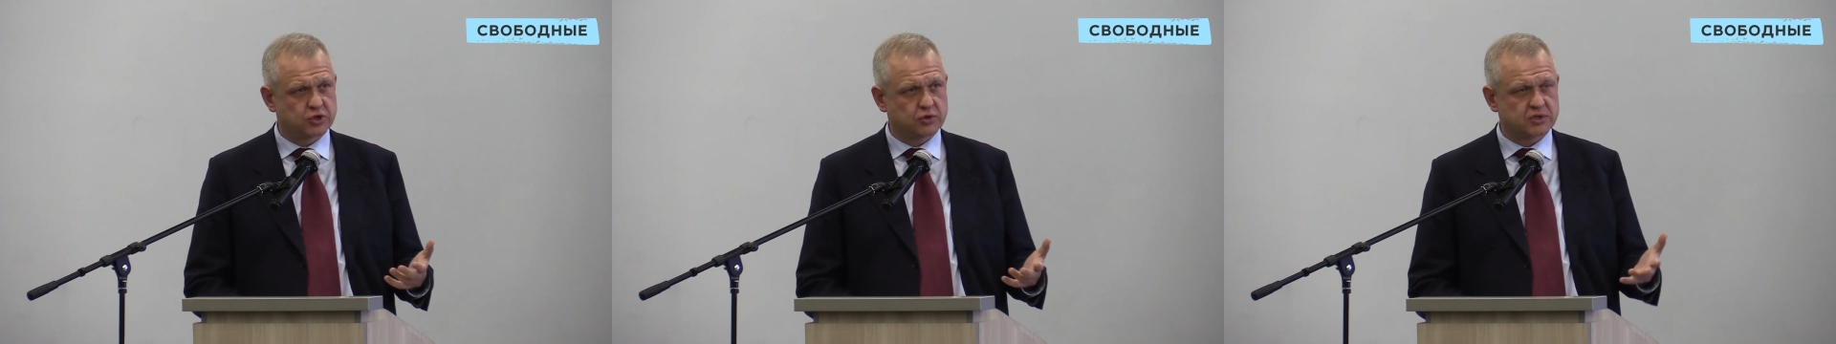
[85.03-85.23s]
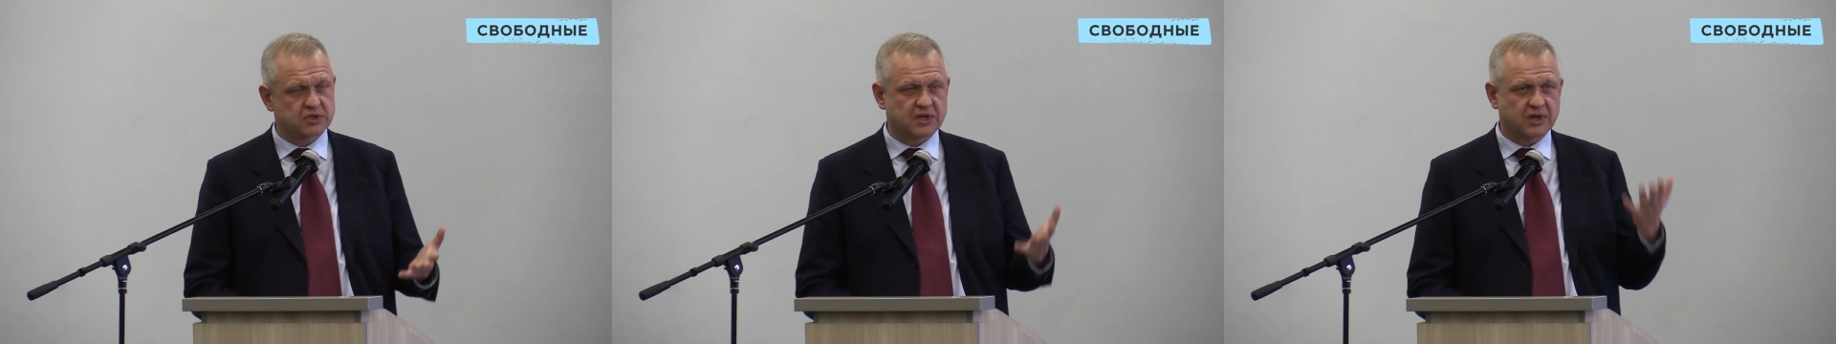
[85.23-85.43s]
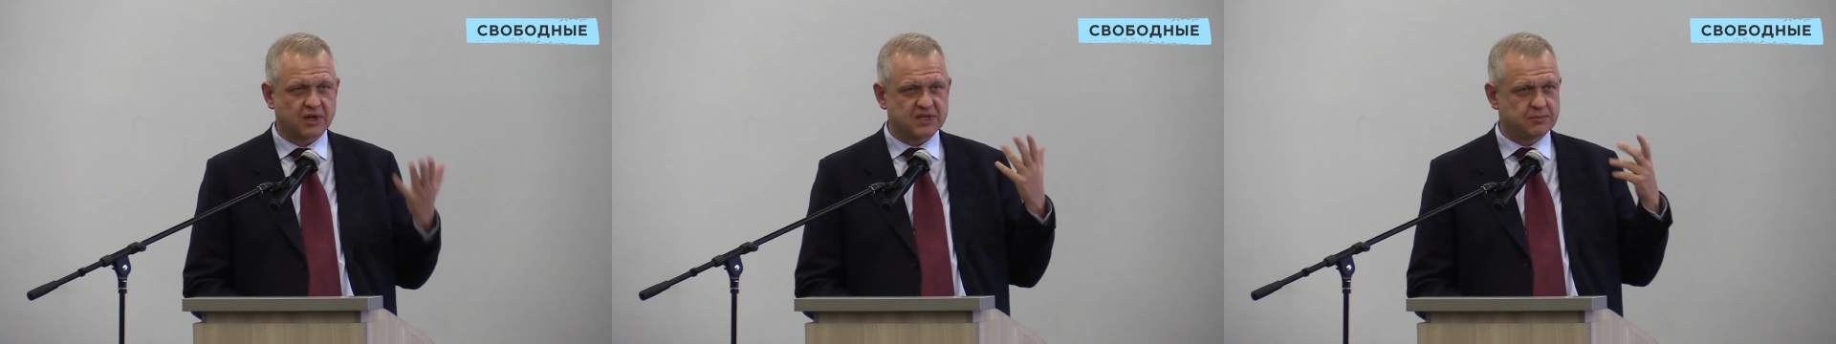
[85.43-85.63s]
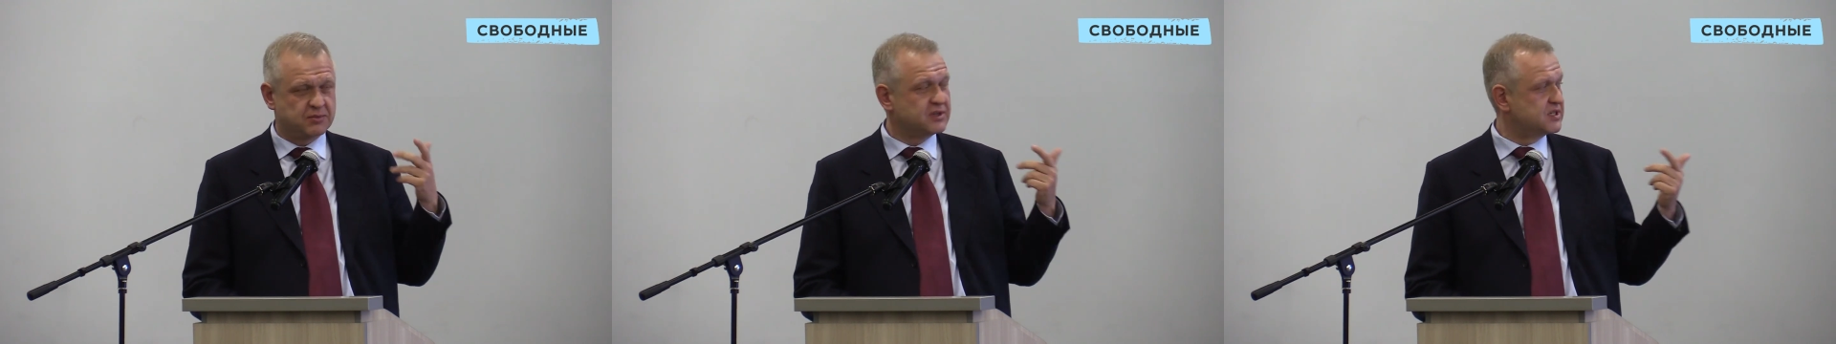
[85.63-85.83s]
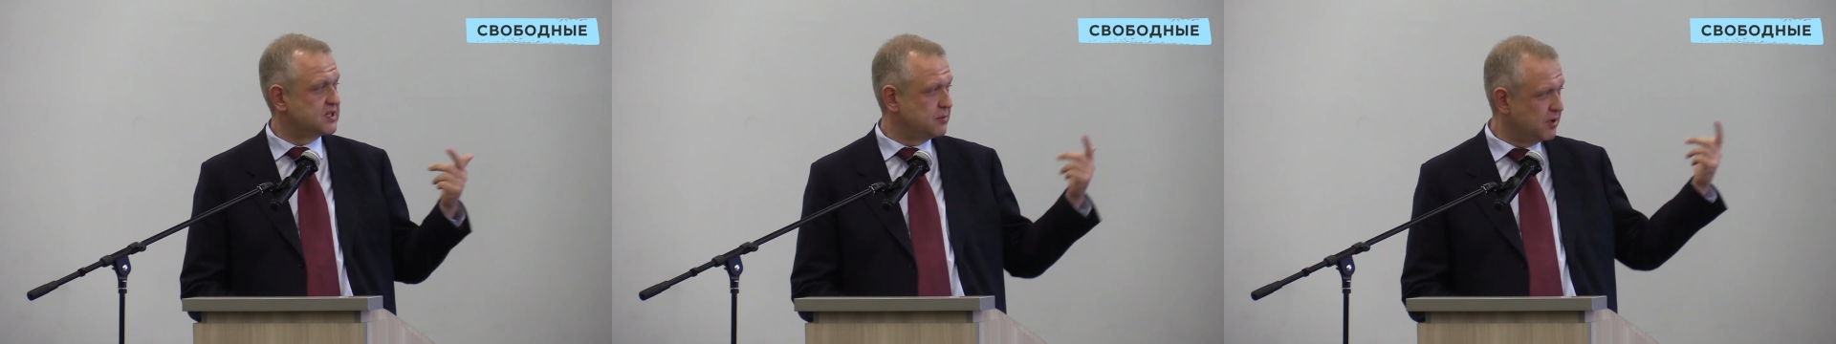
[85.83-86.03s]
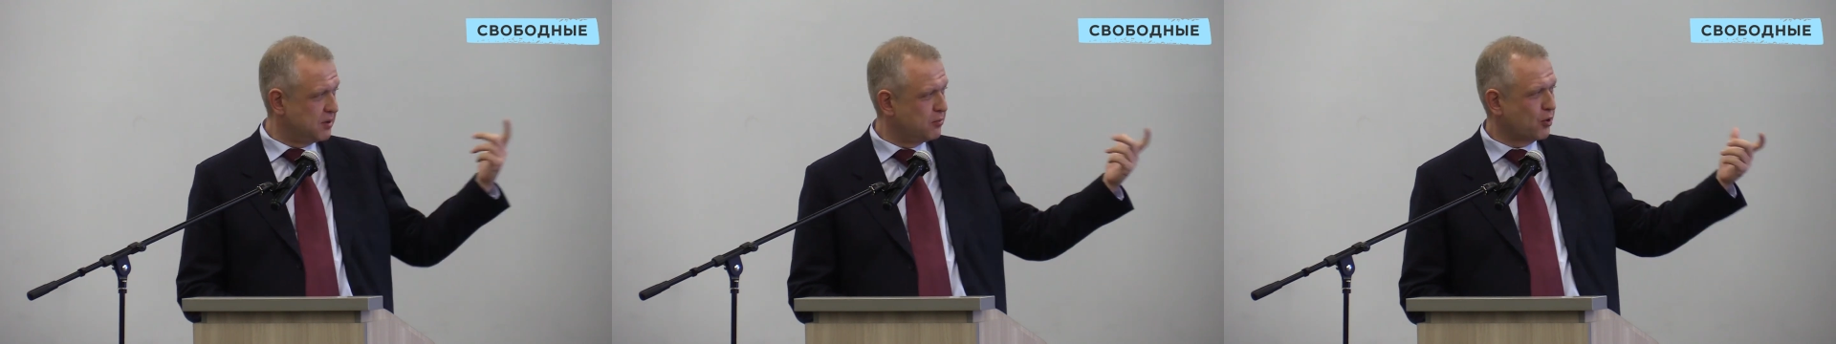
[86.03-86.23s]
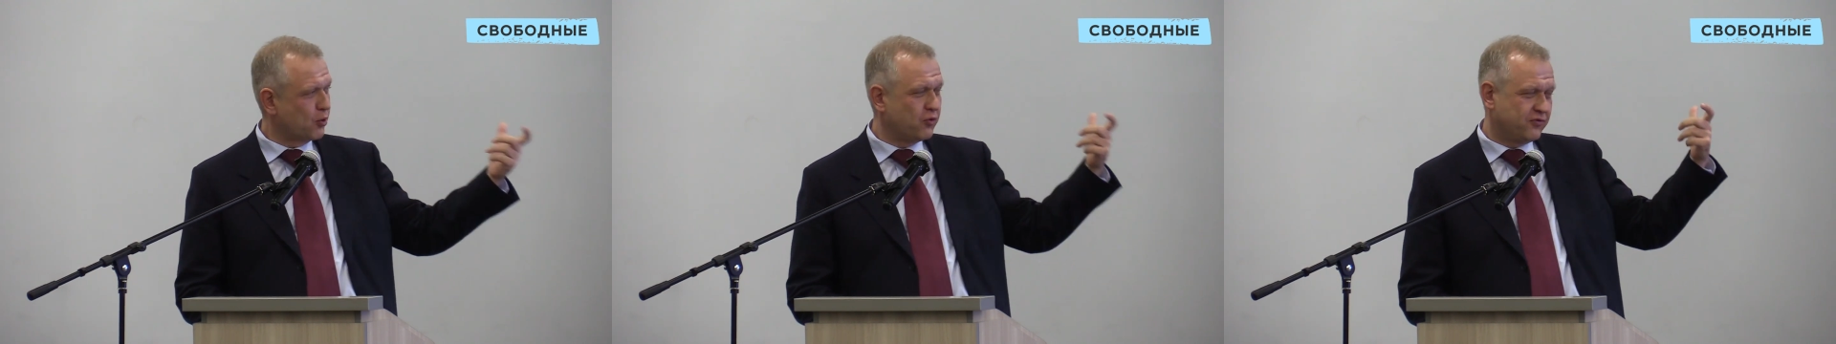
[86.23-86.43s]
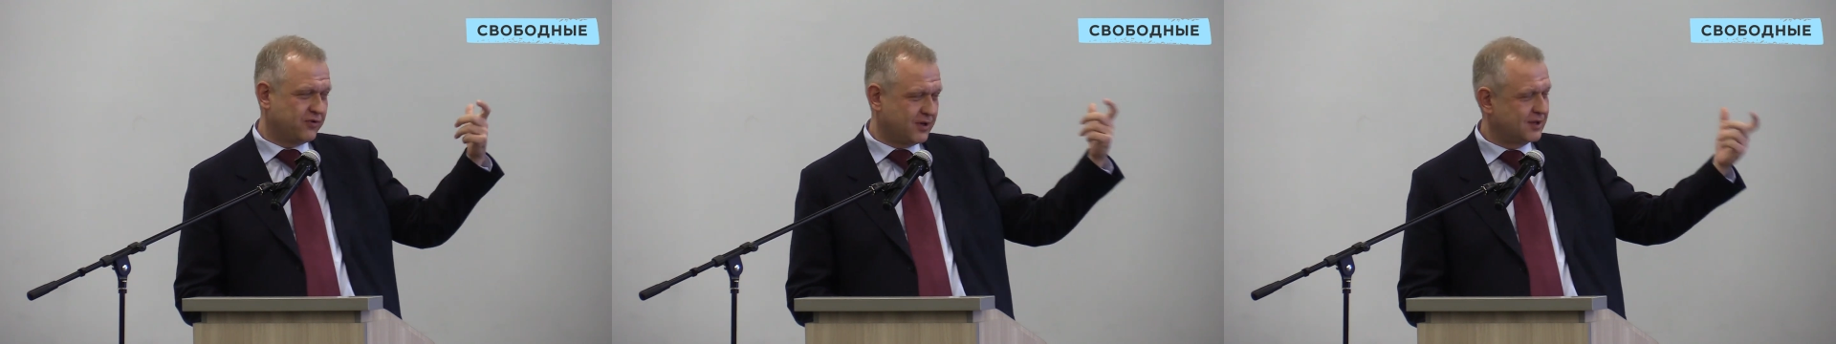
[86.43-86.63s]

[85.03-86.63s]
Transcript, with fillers: жесткое, разбил себе бровь,